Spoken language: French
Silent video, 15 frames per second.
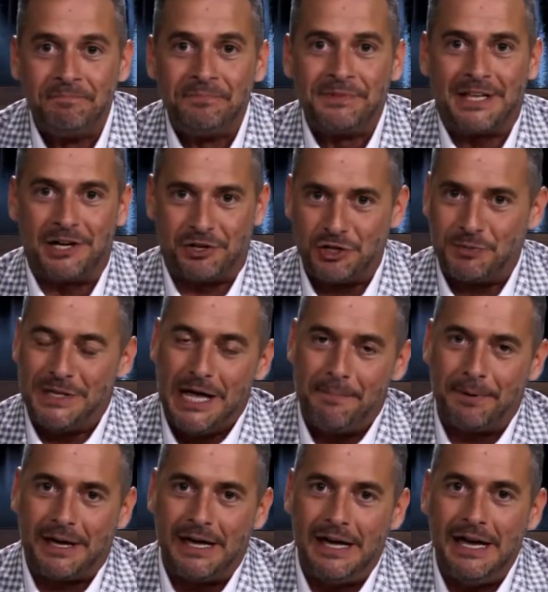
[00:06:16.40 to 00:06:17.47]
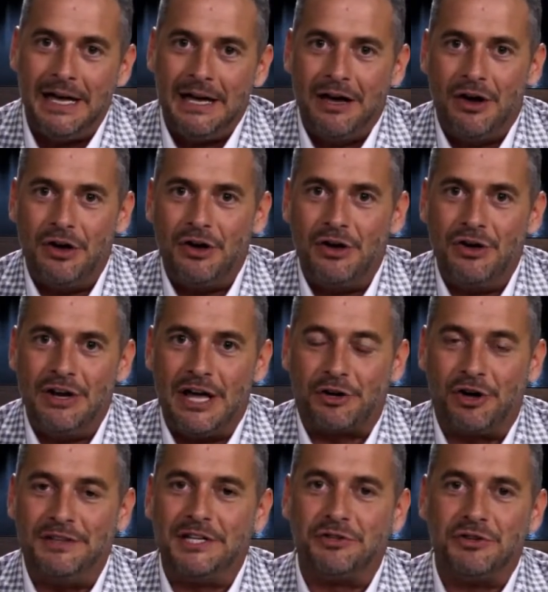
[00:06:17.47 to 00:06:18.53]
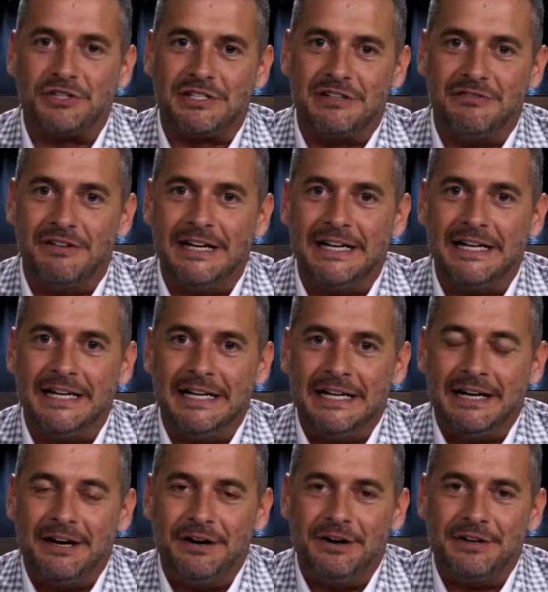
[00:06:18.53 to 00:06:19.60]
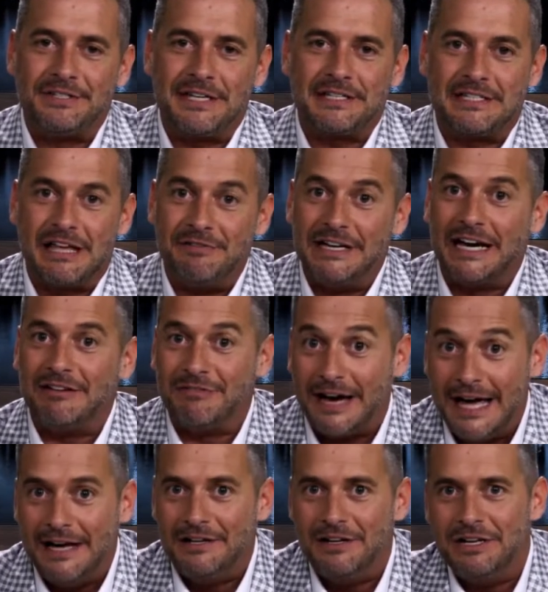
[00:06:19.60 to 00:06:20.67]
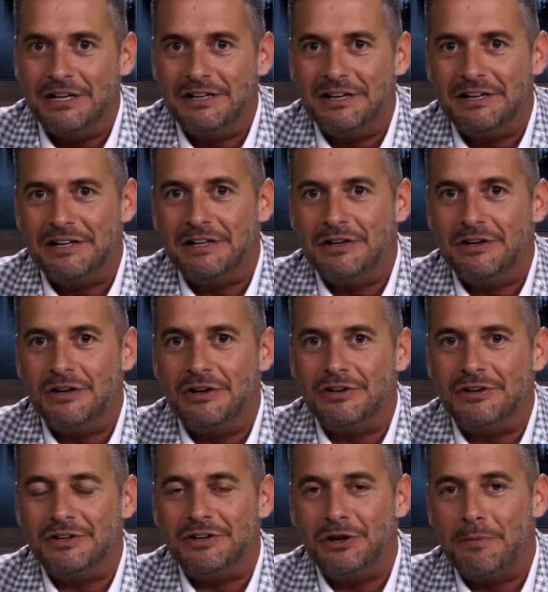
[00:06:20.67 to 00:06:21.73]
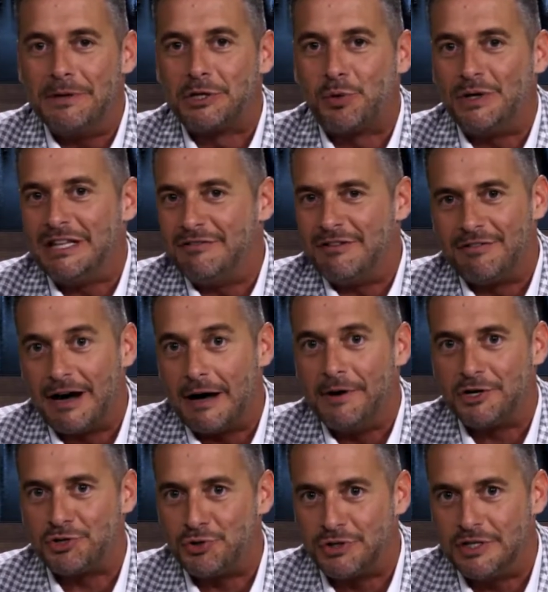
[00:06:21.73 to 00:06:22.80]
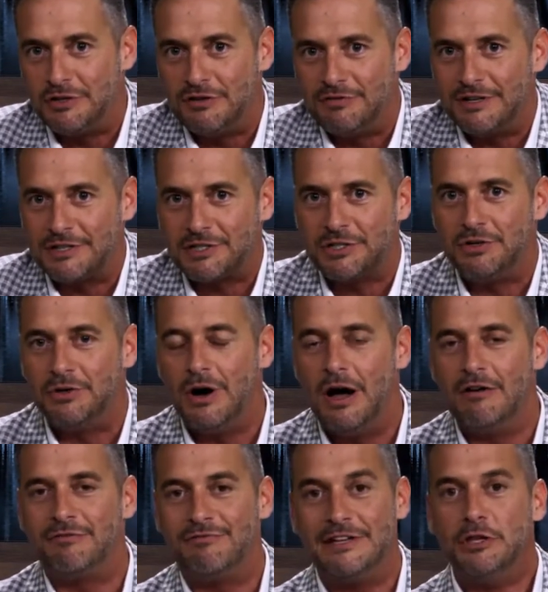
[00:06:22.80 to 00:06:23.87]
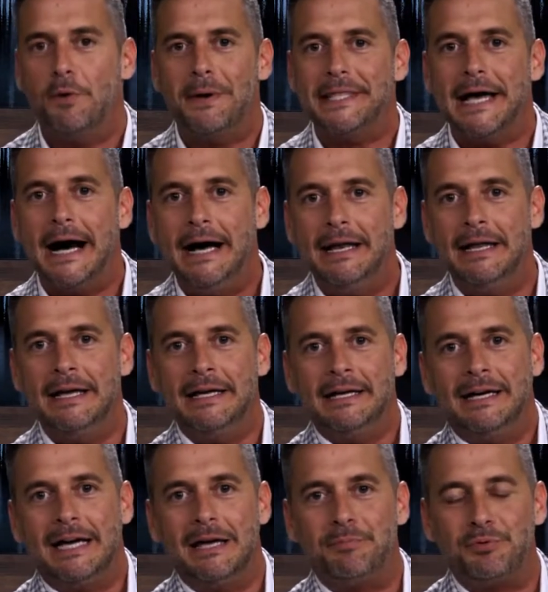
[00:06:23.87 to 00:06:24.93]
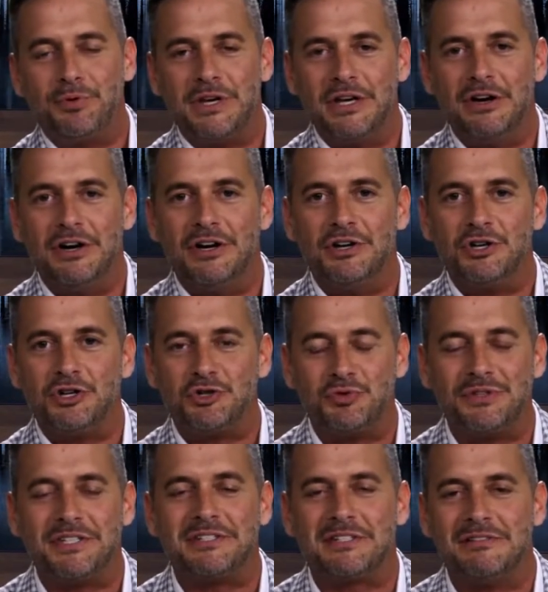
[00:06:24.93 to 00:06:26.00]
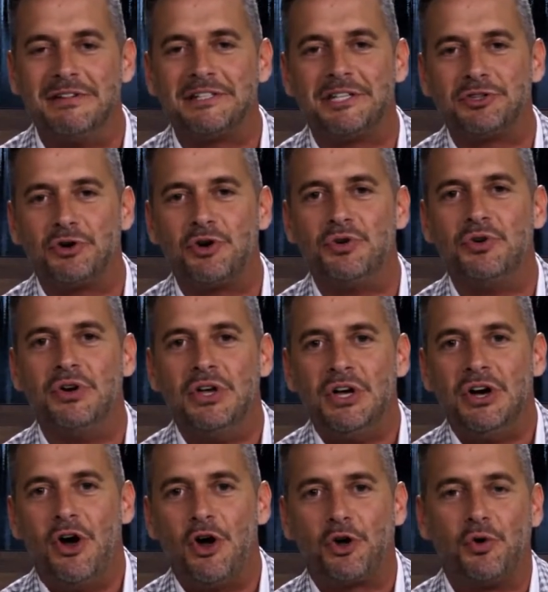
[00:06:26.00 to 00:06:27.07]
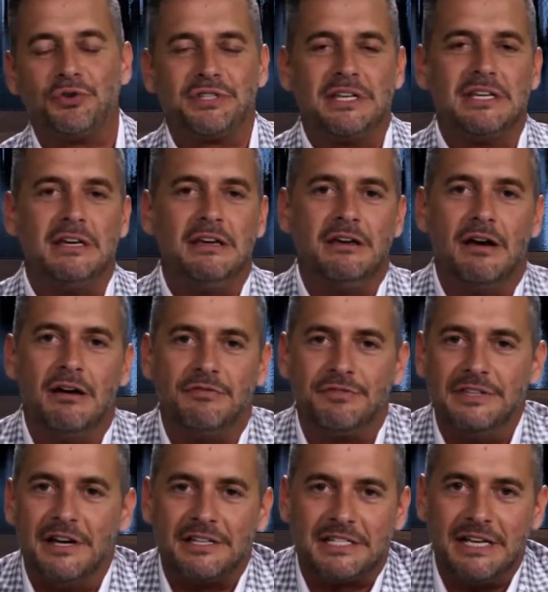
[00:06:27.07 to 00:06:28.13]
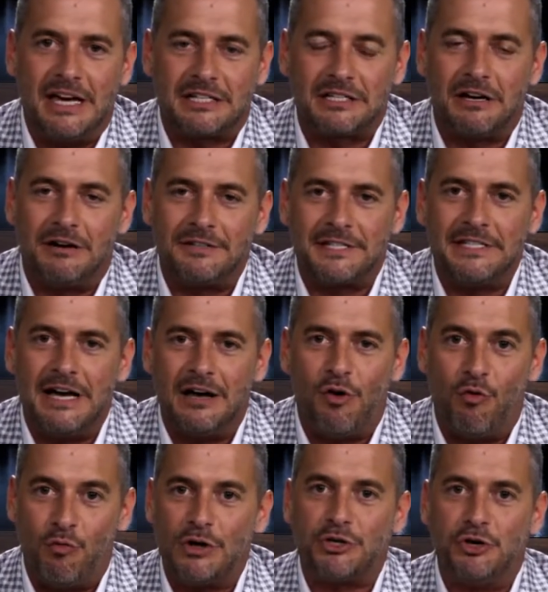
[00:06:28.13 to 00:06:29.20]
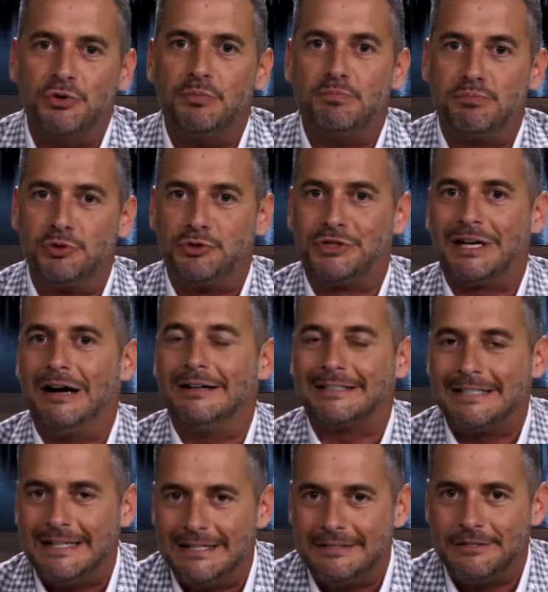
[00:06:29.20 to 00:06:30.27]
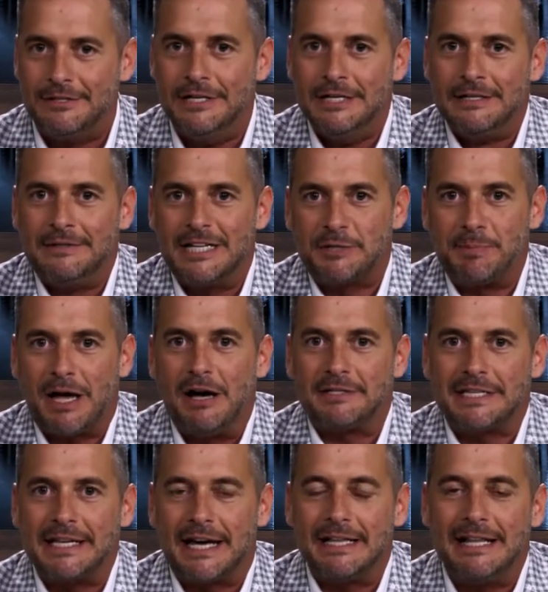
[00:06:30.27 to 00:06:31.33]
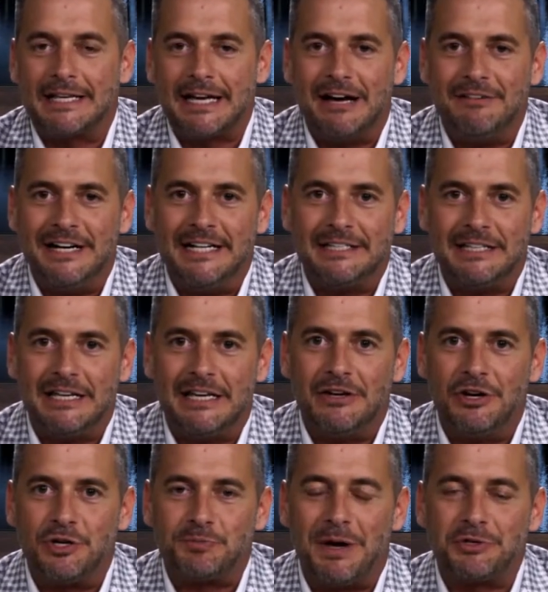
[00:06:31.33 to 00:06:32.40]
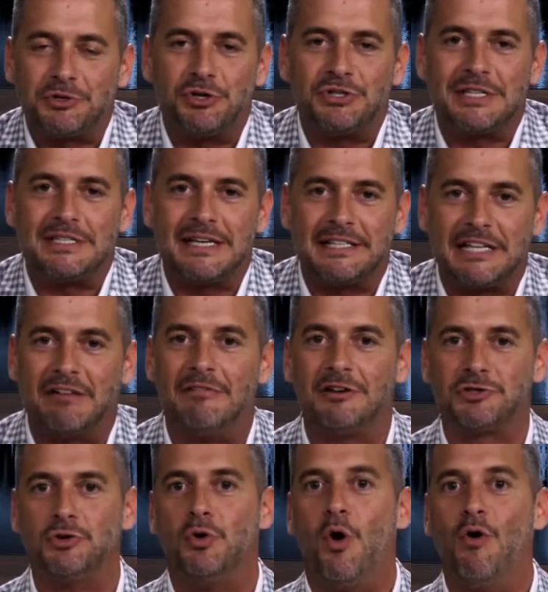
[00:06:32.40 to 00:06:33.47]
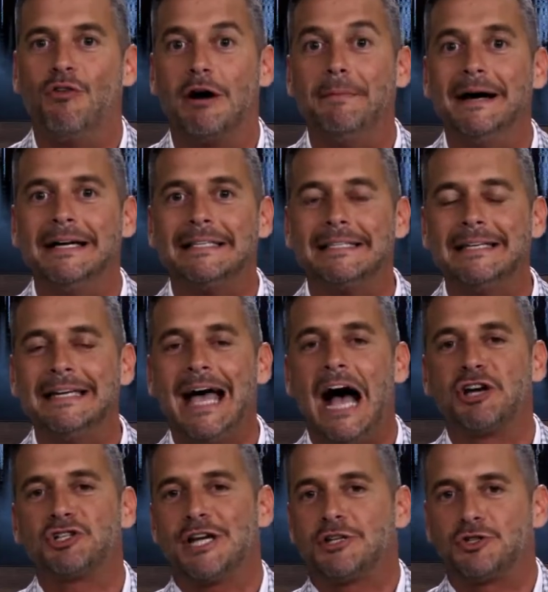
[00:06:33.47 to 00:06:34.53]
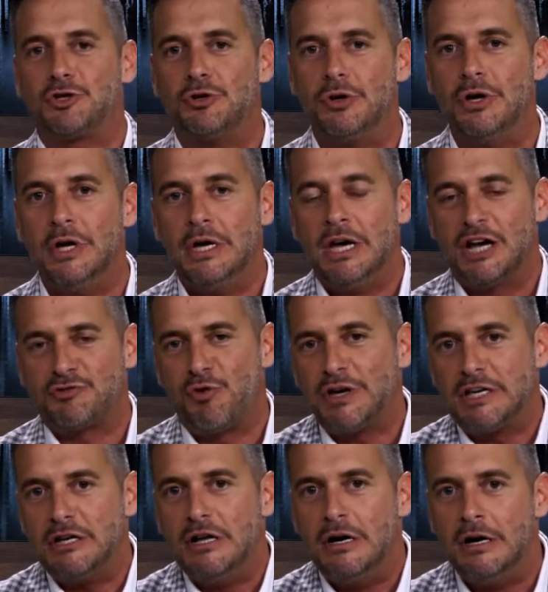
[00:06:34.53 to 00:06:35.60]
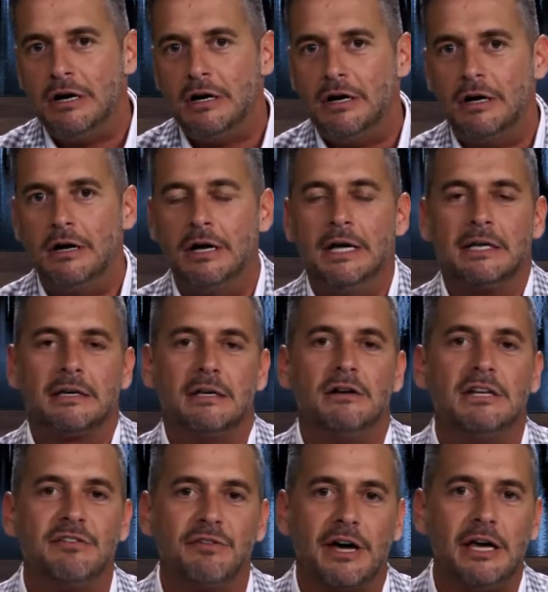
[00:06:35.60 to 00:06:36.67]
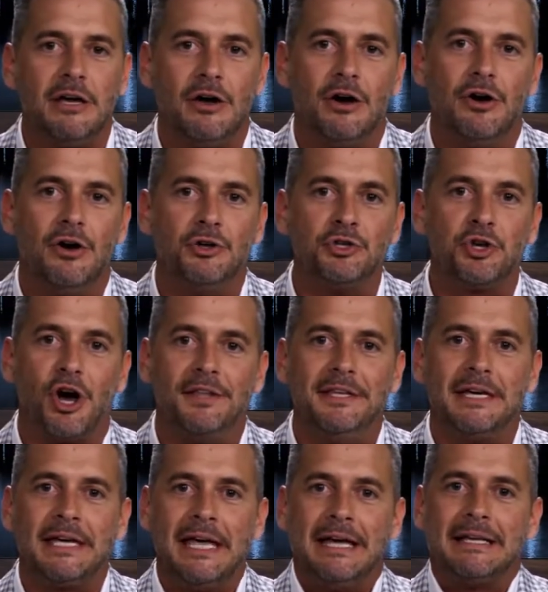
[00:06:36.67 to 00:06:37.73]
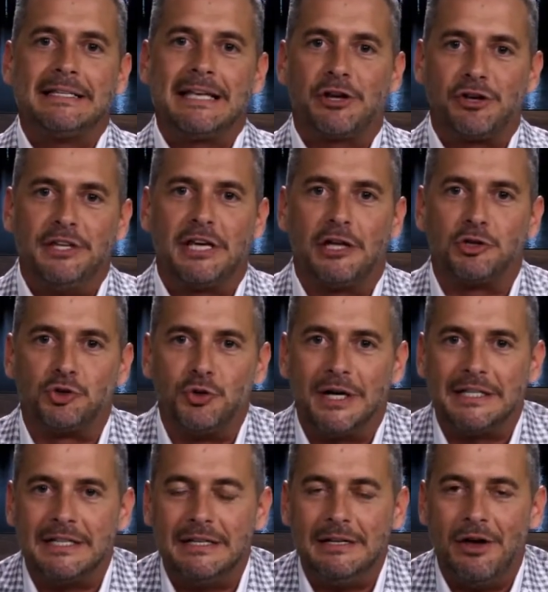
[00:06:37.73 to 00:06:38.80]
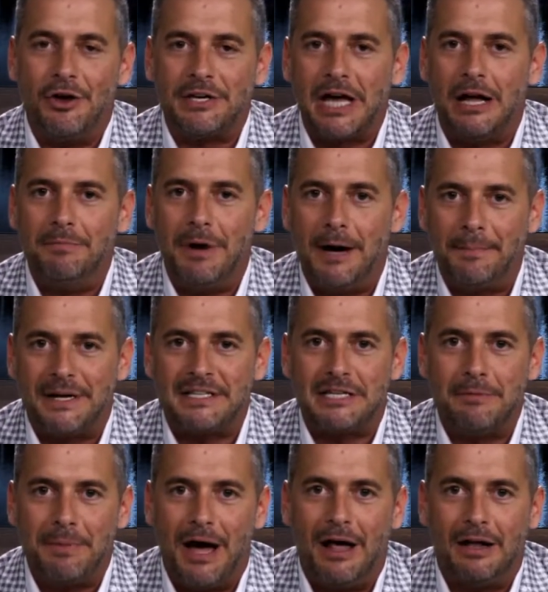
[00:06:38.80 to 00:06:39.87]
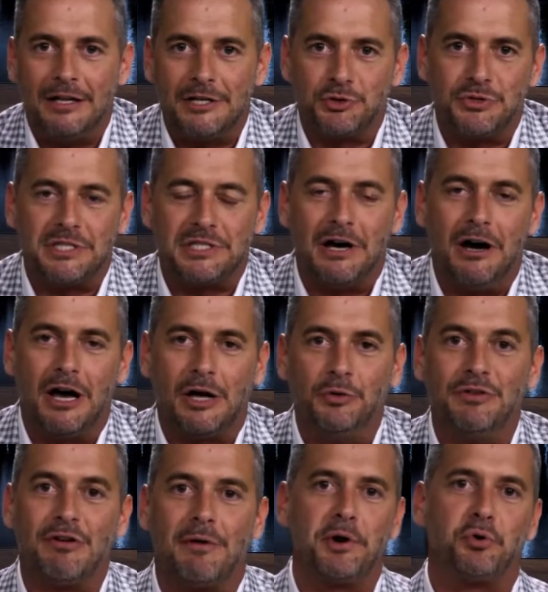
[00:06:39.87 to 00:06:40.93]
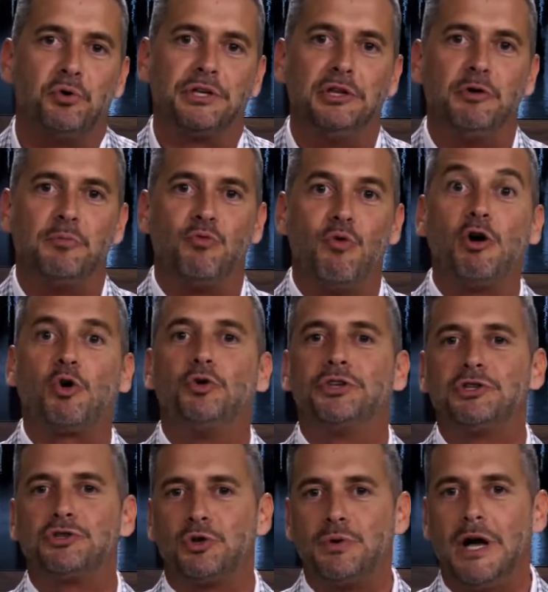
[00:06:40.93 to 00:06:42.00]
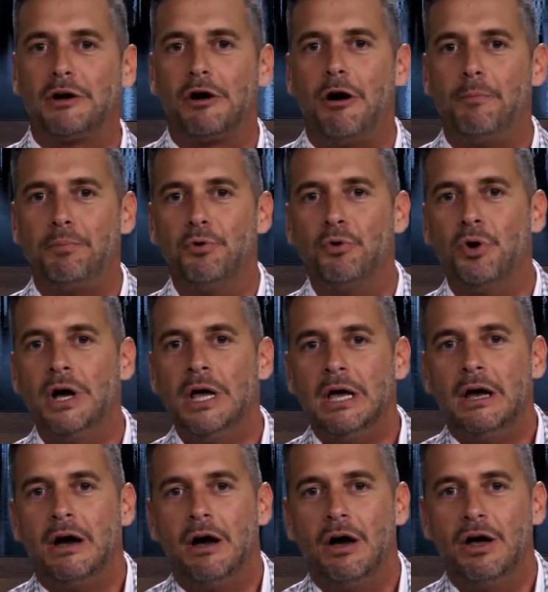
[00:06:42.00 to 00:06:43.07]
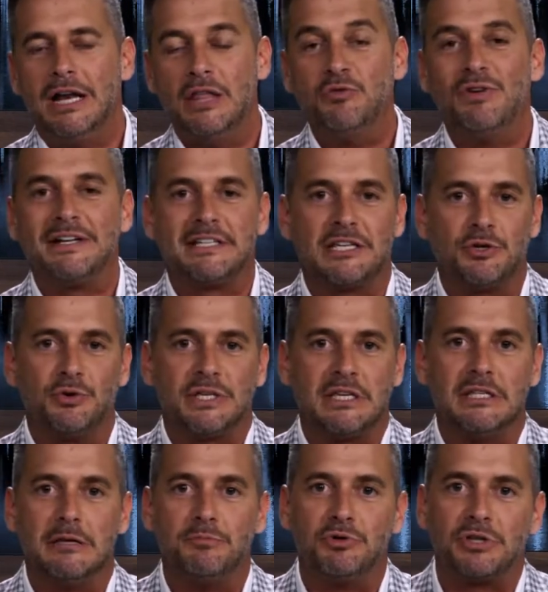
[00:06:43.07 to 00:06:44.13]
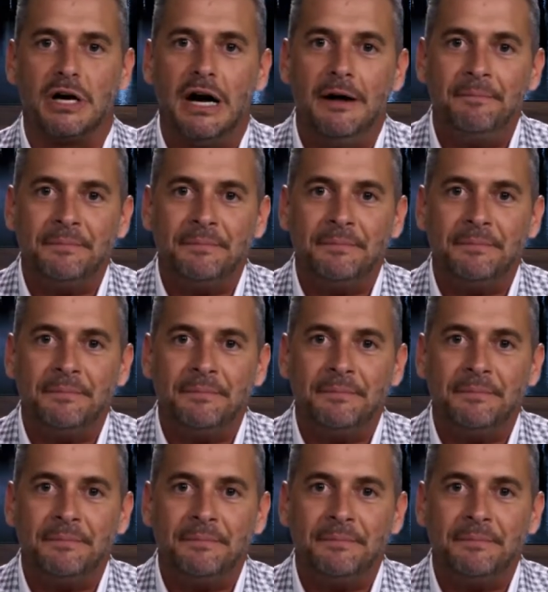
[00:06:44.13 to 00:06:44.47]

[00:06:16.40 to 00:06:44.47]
quelques semaines après, euh, la chronique de Sylvain, euh, ça s'est avéré vrai. le, Bitcoin avait vraiment chuté de façon phénoménale. Et puis, je vous dis, Sylvain, c'est un, un conseiller euh, financier extraordinaire. On voit qu'il a plus de 30 ans d'expérience en arrière de la cravate et euh, je pense que ses interventions ont vraiment été à chaque... Je crois qu'il a, euh, qu'il a livré une chronique. Sa chronique a toujours été grandement appréciée par les auditeurs et on est vraiment content de pouvoir compter sur lui encore pour la nouvelle saison qui débutera